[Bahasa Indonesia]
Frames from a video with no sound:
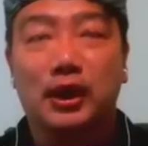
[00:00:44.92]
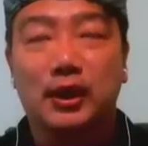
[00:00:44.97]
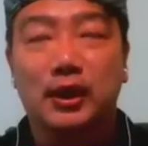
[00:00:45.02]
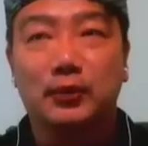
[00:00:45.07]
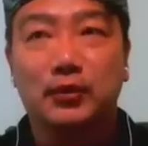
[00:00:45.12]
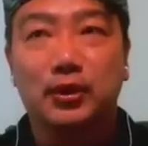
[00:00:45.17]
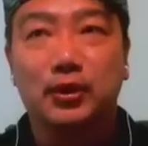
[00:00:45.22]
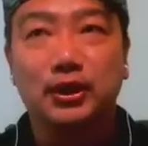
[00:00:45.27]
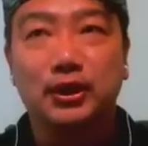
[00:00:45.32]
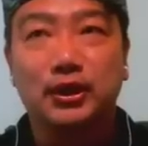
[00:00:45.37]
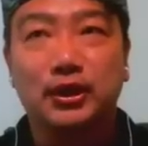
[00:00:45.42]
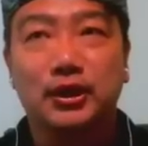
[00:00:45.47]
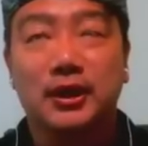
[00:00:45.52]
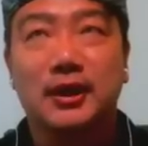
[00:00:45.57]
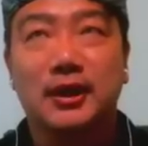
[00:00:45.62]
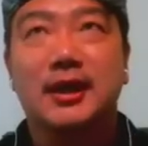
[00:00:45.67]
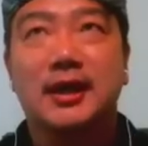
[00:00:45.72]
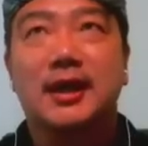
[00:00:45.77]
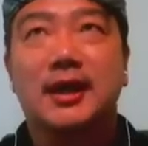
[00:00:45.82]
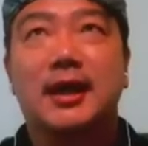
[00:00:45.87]
di
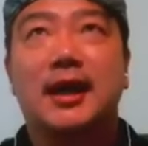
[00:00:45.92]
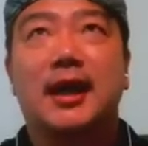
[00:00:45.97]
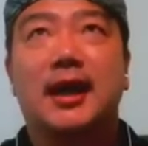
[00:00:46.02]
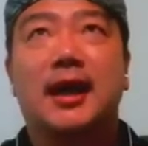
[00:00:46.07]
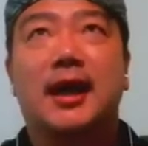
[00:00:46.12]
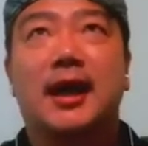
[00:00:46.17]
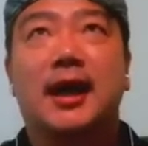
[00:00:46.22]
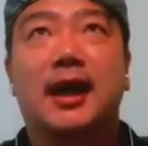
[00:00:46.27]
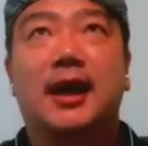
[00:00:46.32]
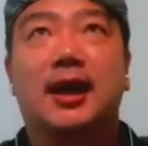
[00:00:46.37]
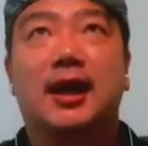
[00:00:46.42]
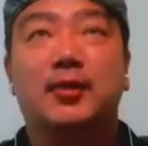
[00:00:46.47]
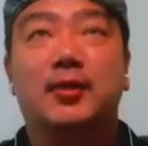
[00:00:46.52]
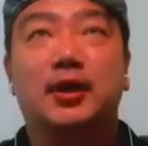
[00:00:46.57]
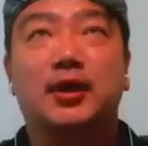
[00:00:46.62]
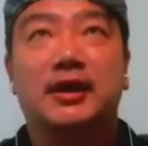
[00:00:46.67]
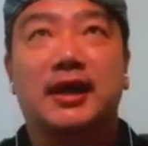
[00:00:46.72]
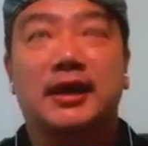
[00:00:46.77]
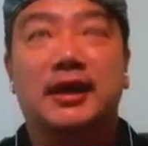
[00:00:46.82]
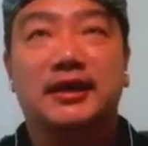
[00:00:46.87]
Hollywood, uh,
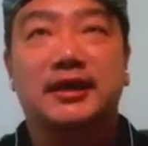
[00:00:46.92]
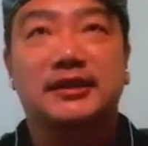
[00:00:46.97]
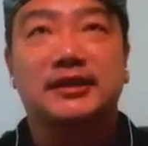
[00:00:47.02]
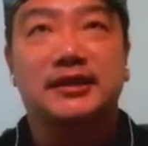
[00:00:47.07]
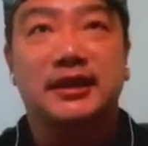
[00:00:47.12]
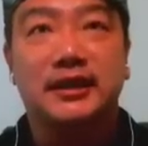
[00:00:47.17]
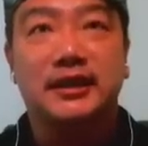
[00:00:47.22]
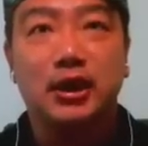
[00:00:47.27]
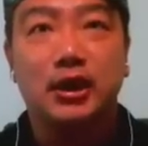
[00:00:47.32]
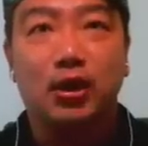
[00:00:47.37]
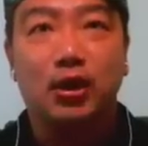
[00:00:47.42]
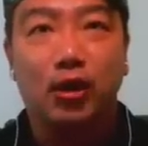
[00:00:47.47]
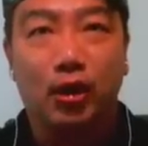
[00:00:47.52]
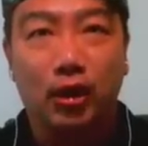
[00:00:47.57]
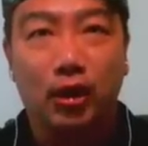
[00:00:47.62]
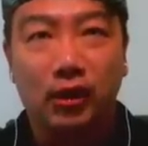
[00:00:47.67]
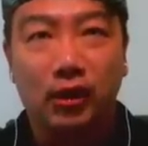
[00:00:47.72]
kemudian di City